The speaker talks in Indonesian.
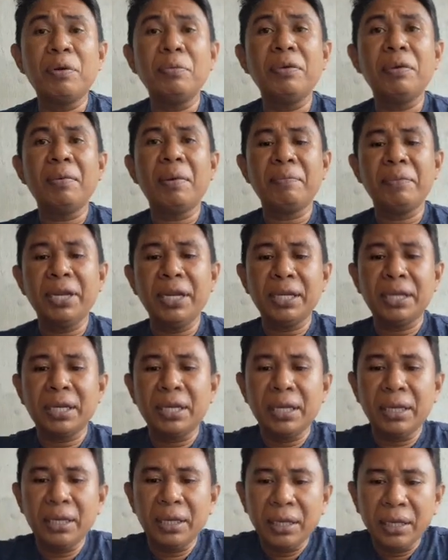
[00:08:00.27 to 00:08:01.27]
bumi
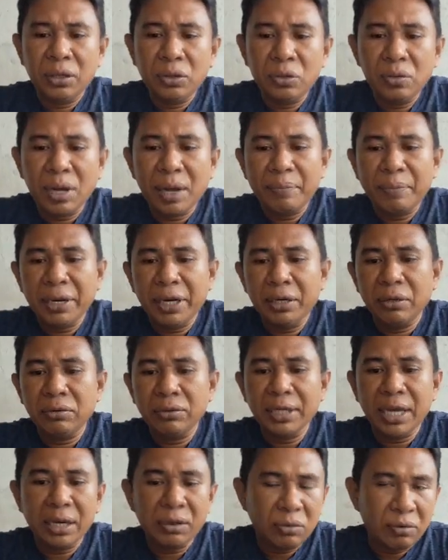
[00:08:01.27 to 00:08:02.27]
memiliki dua
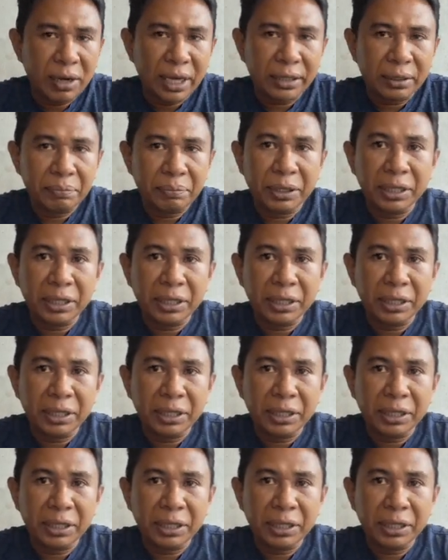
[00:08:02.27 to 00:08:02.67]
pelindung yang kuat.